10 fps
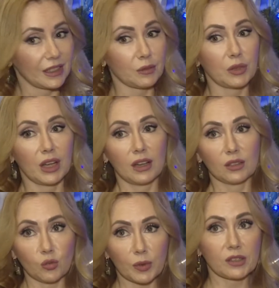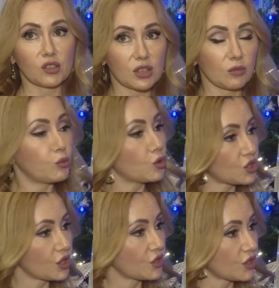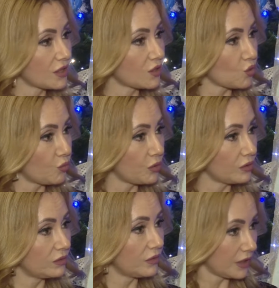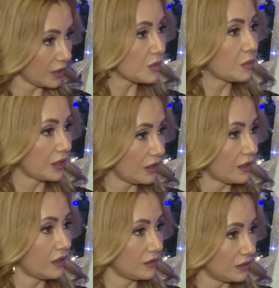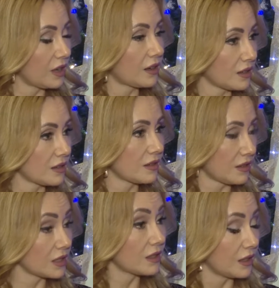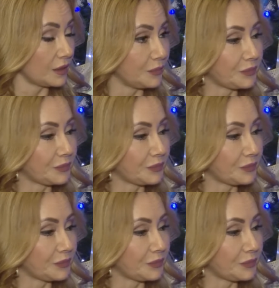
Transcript: Там ну, практически большая часть трупы в этом спектакле как раз занята.